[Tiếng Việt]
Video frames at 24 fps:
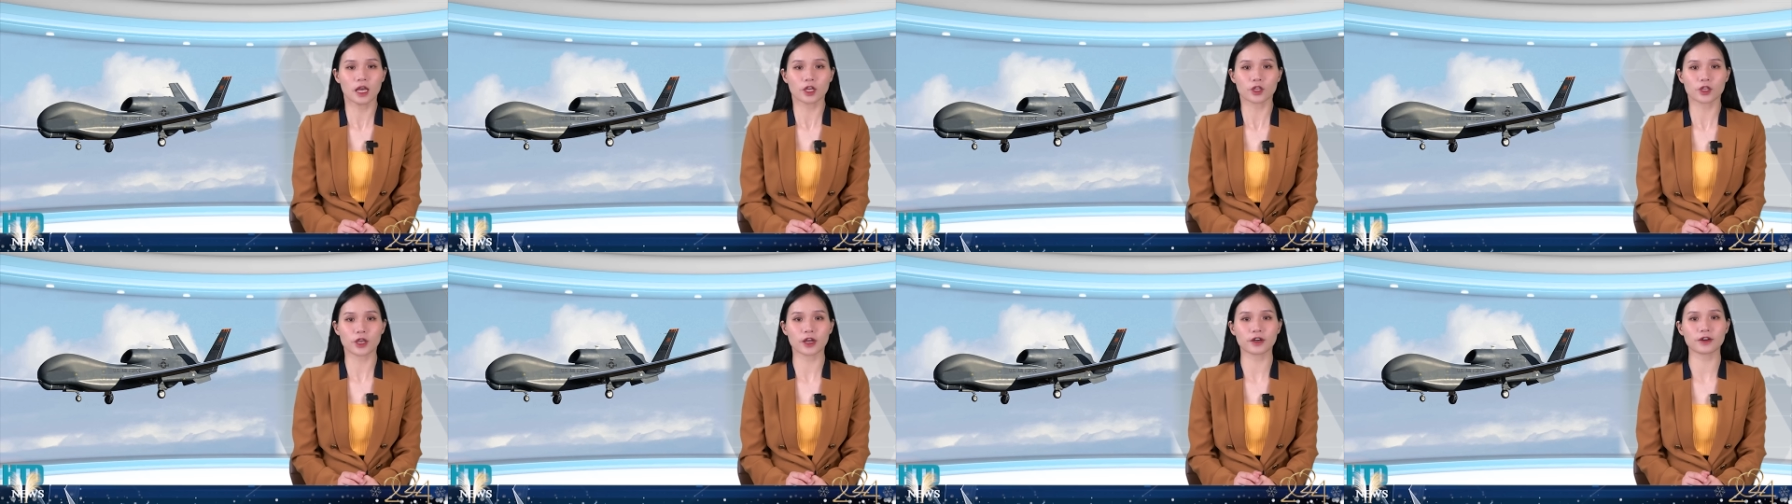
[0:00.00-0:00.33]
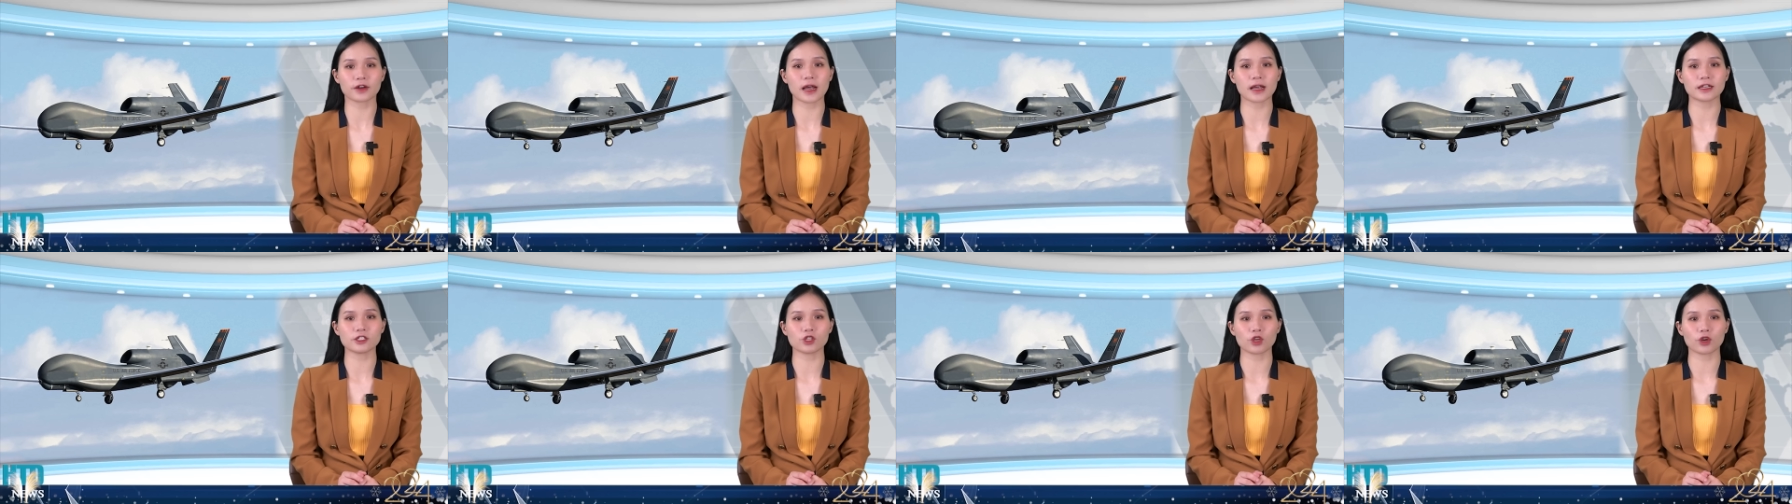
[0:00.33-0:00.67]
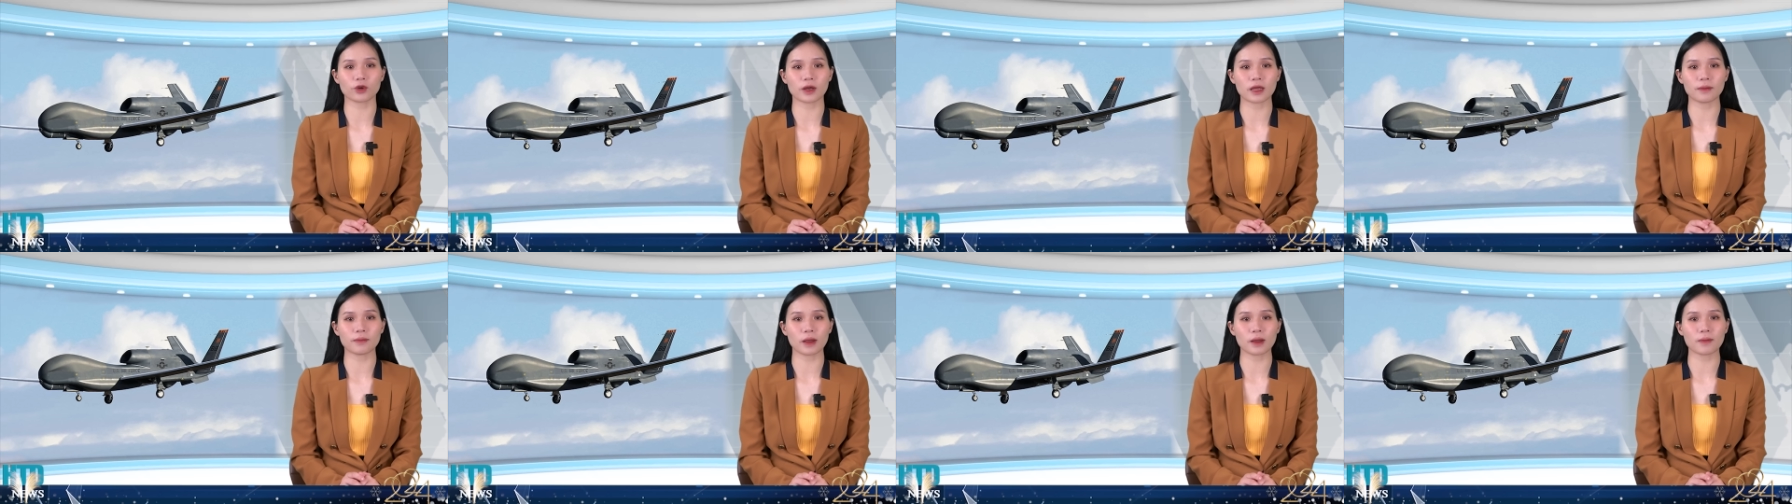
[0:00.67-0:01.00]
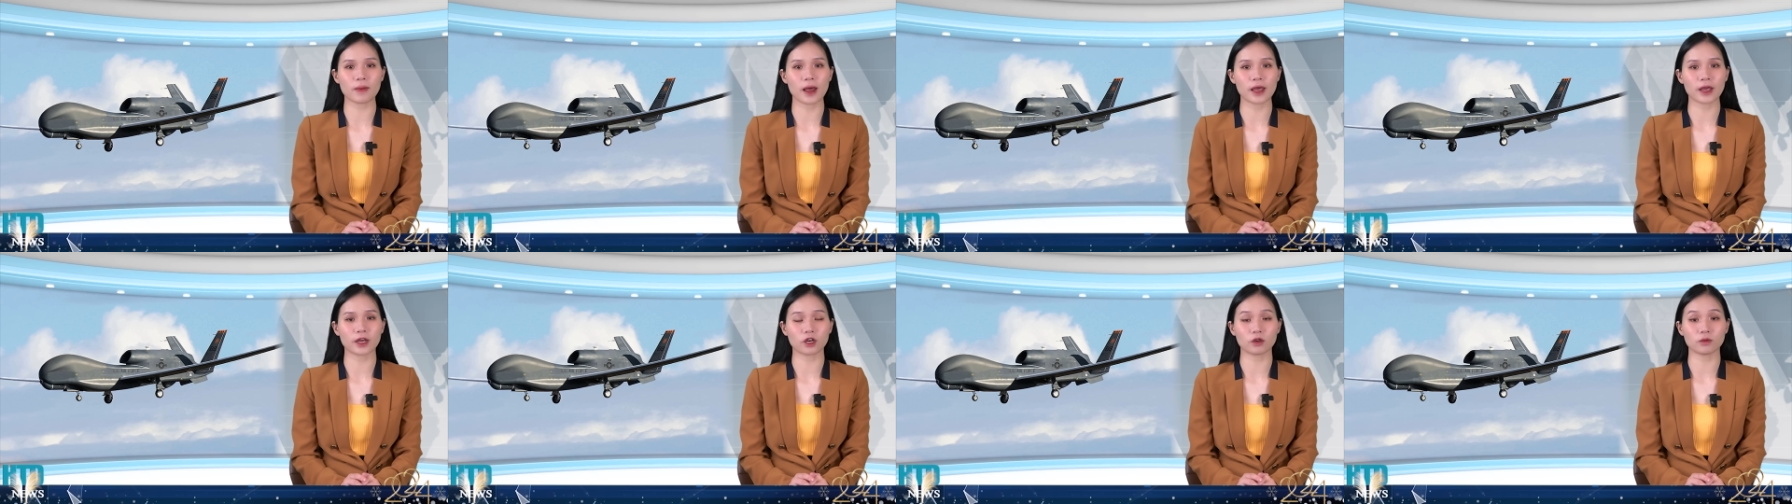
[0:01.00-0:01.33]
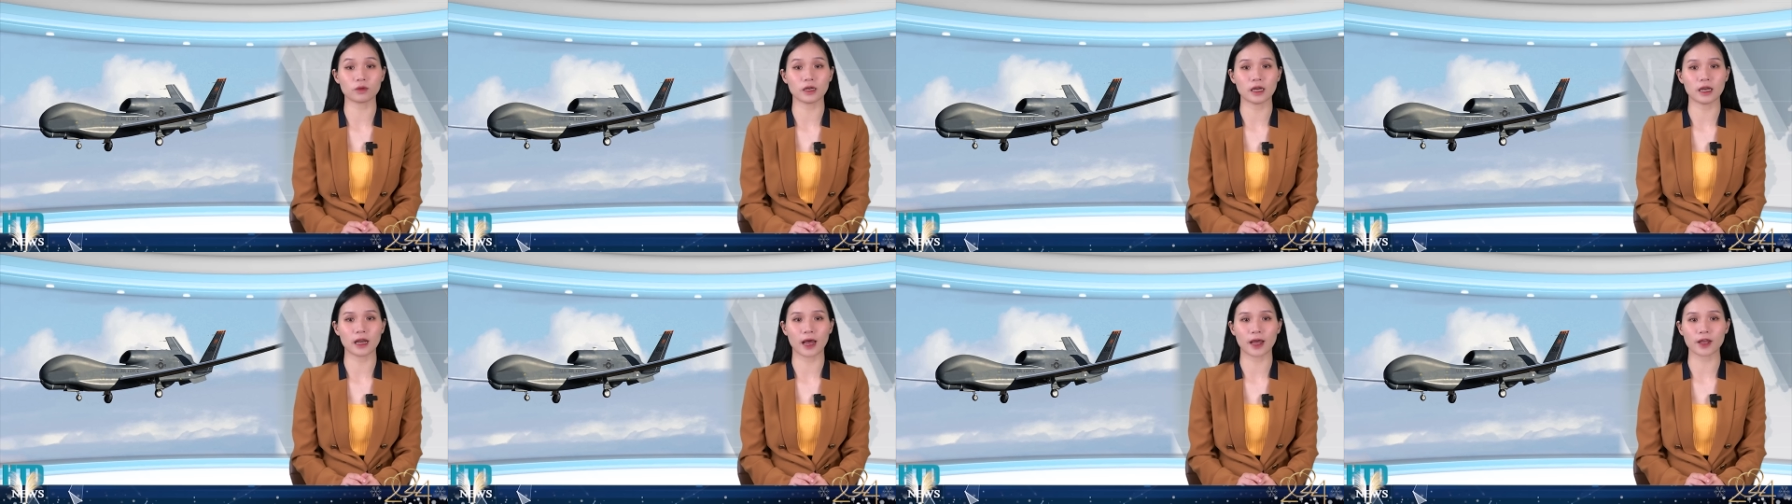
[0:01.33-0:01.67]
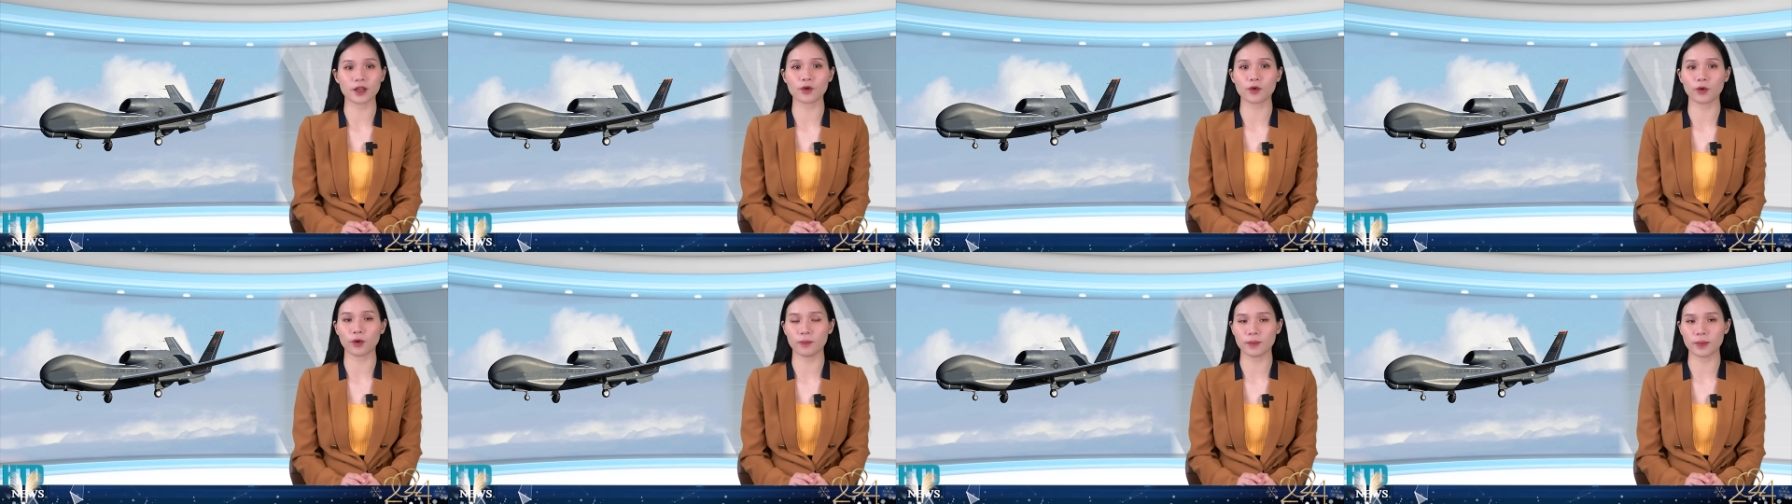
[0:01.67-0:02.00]
diễn ra sau khi máy bay không người
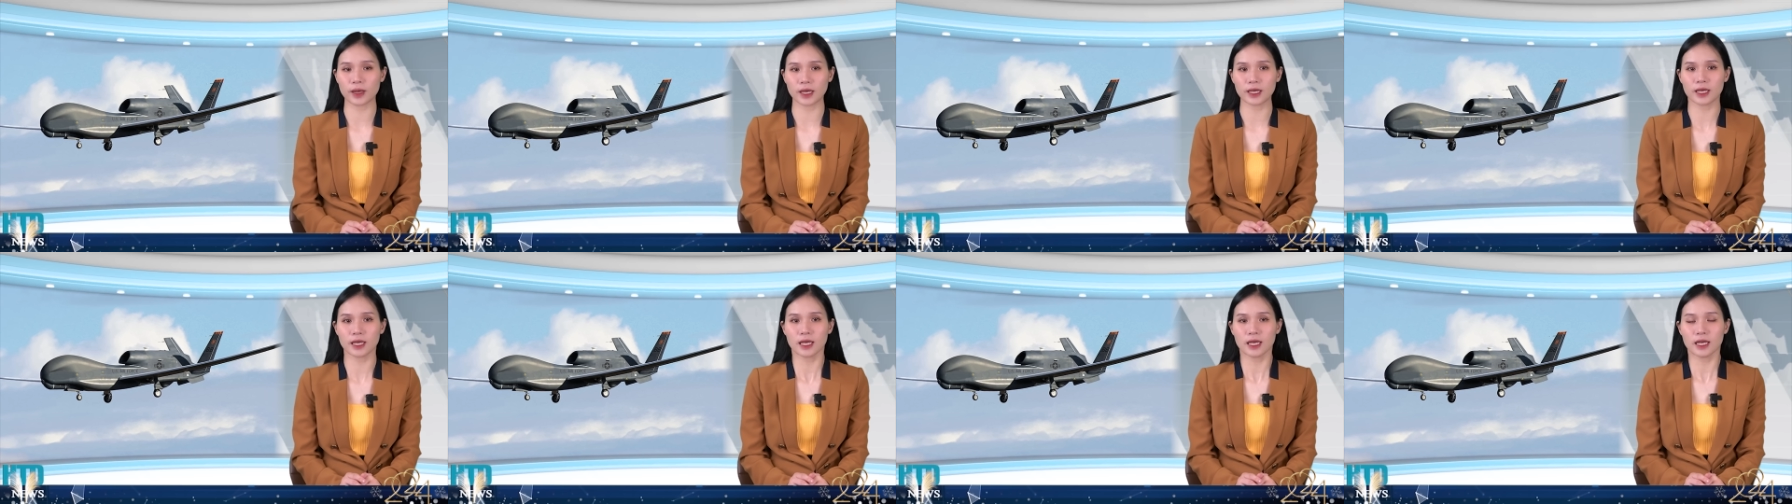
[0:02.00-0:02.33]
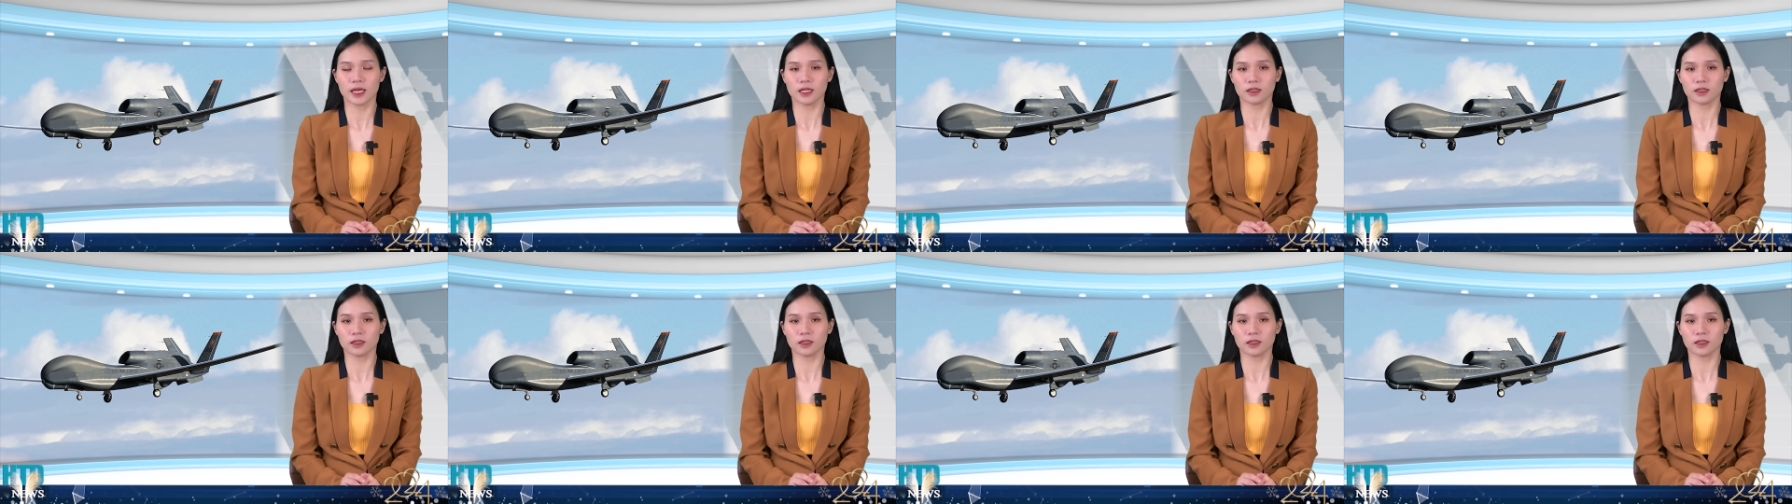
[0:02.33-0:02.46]
lái của Mỹ